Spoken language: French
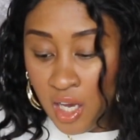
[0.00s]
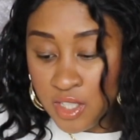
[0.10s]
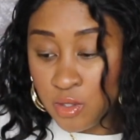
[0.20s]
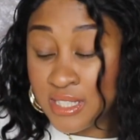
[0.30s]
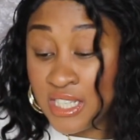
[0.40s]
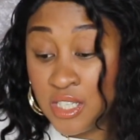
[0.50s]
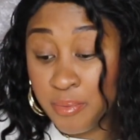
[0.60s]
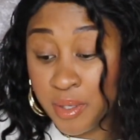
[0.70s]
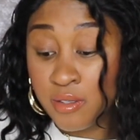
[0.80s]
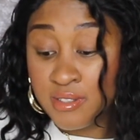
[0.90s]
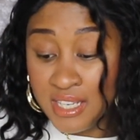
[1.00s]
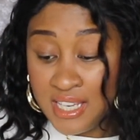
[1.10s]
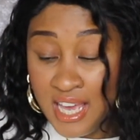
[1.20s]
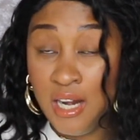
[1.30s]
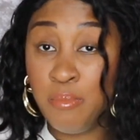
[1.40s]
Euh, donc ça je l'ai pris en
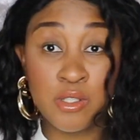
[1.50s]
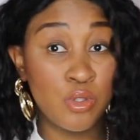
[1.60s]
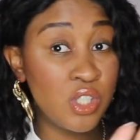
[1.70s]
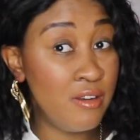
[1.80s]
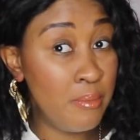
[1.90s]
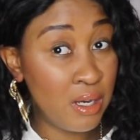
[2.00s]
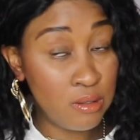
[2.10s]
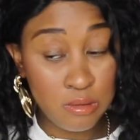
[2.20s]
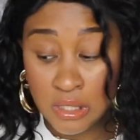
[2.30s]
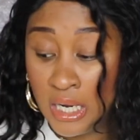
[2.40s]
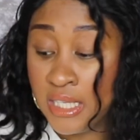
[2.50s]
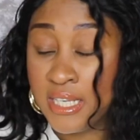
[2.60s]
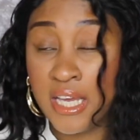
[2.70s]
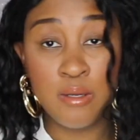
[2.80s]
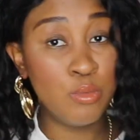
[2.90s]
taille L parce que je savais pas comment ça allait
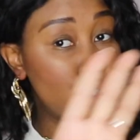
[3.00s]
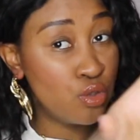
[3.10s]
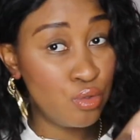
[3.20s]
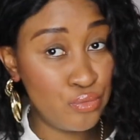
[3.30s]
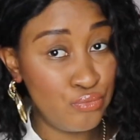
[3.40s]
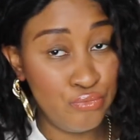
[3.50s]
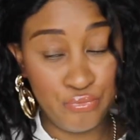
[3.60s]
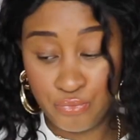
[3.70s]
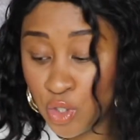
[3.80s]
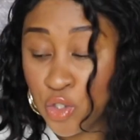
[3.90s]
tailler. Moi je mm, mm.